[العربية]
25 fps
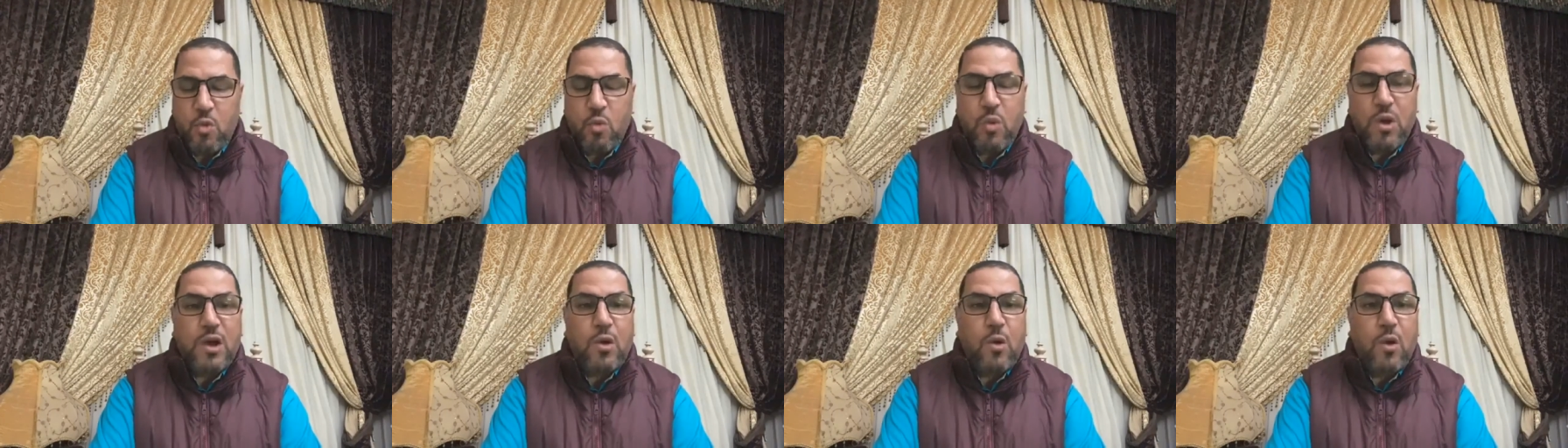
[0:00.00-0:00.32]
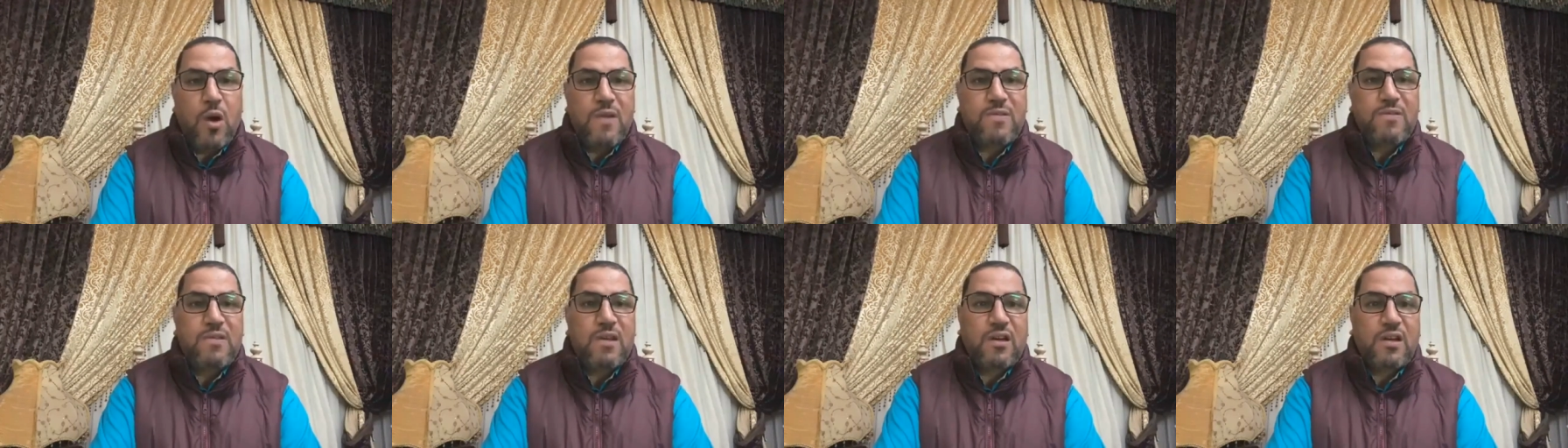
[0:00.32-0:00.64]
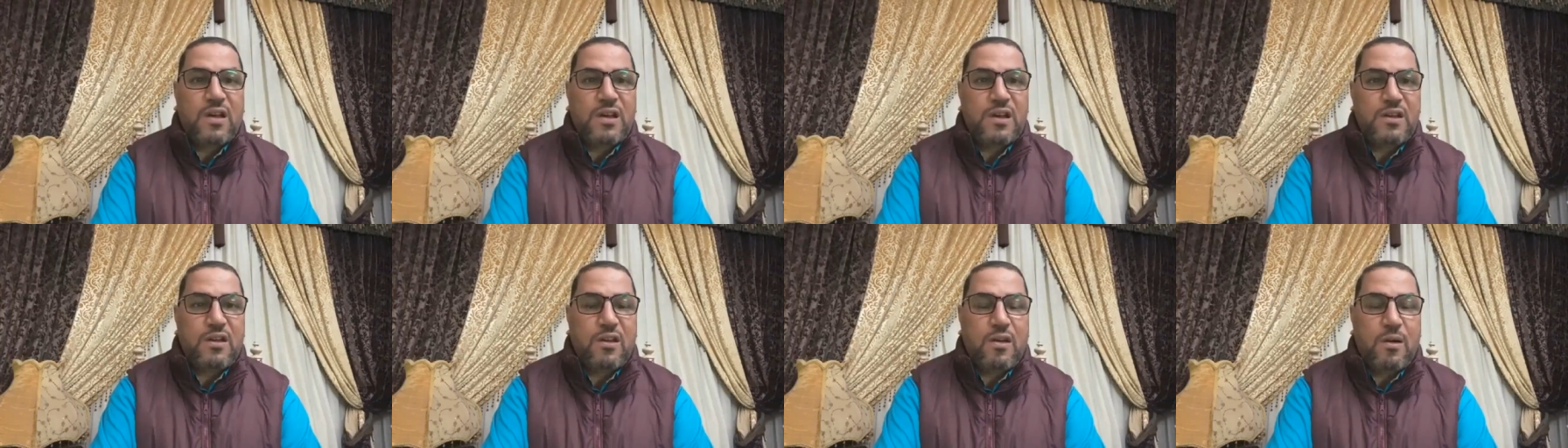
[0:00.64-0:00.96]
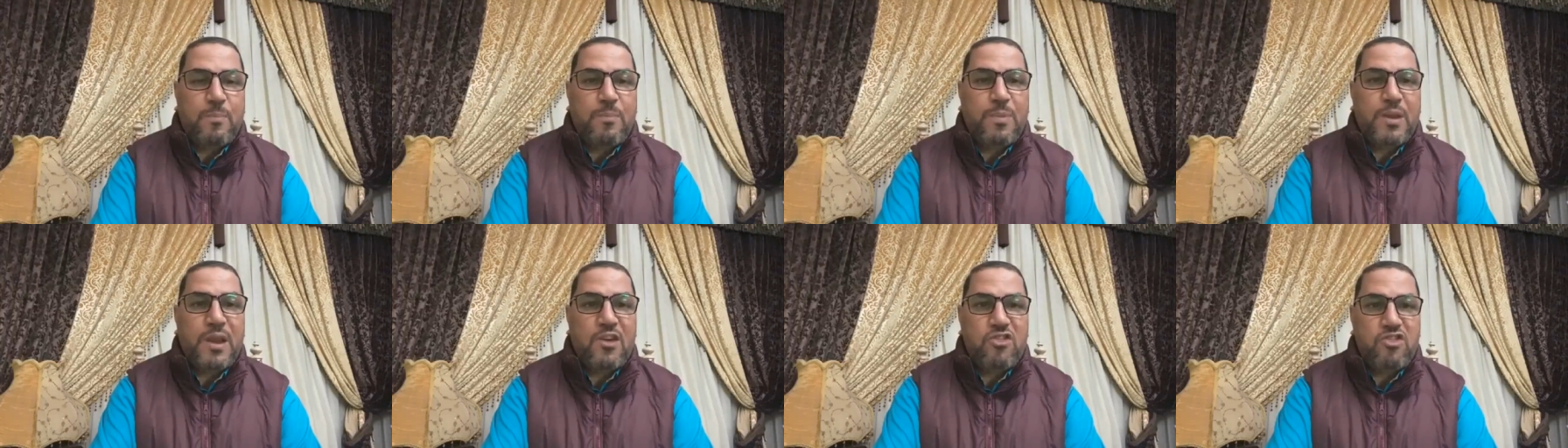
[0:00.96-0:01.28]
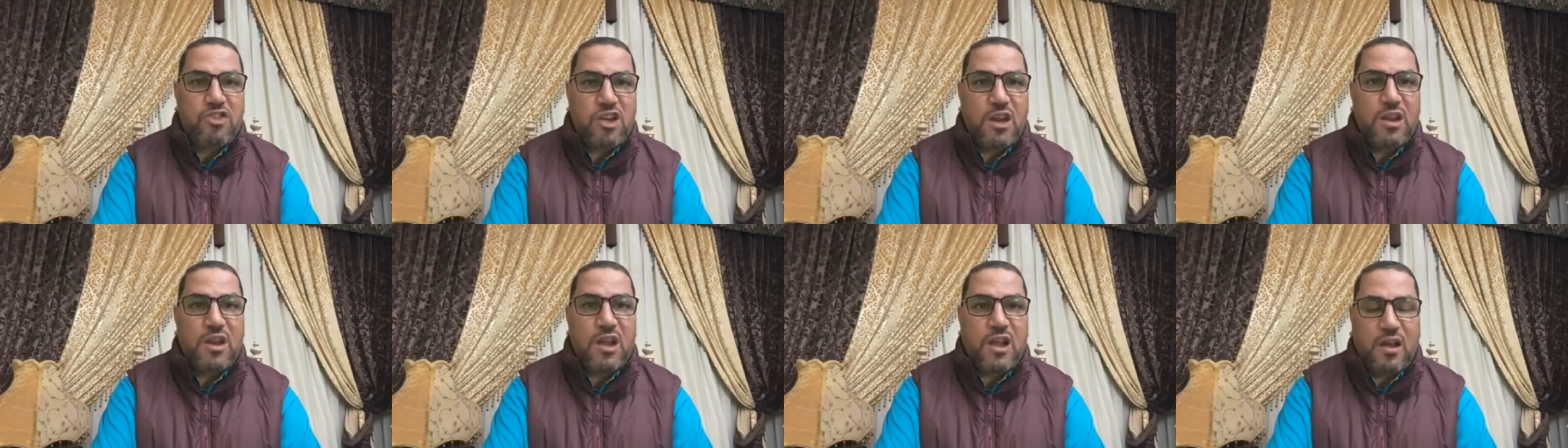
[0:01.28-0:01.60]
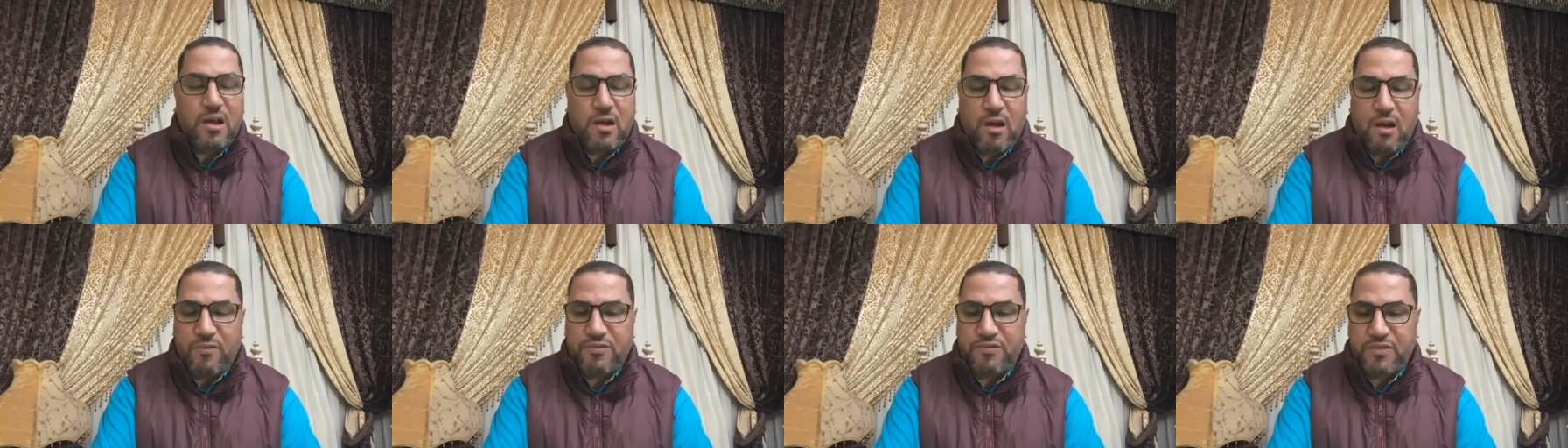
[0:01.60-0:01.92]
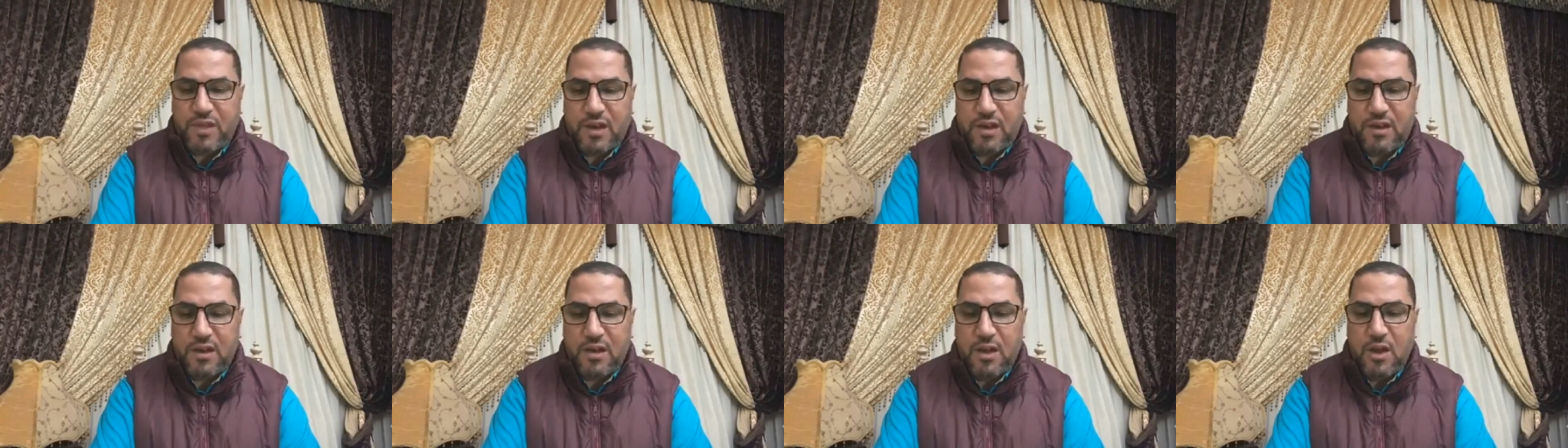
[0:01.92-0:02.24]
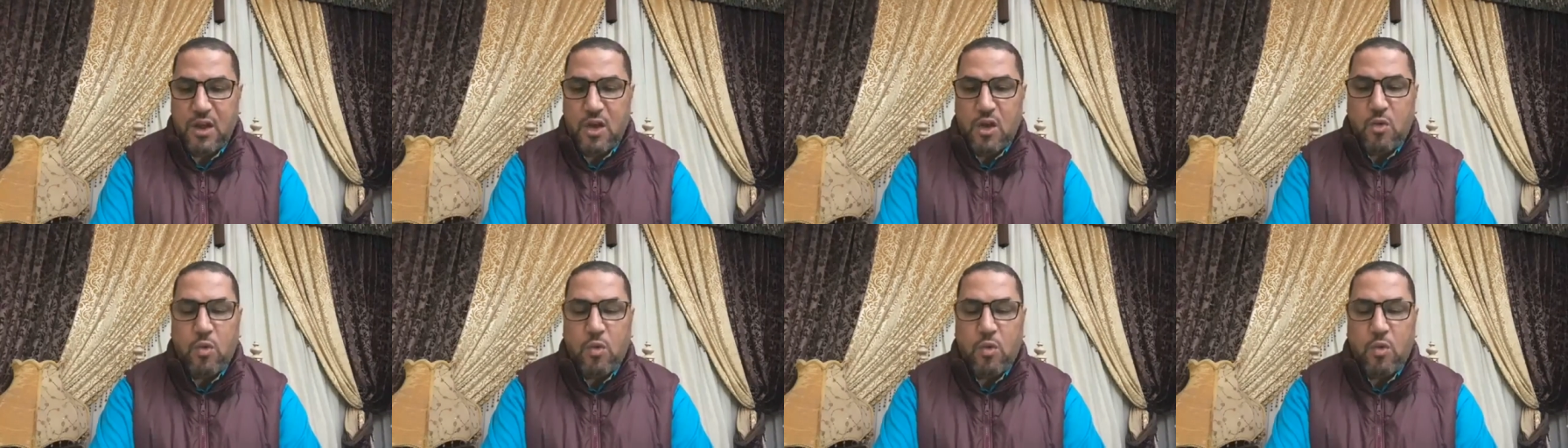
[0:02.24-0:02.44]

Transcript: وأنا واثق إن ربنا شايل لك الأفضل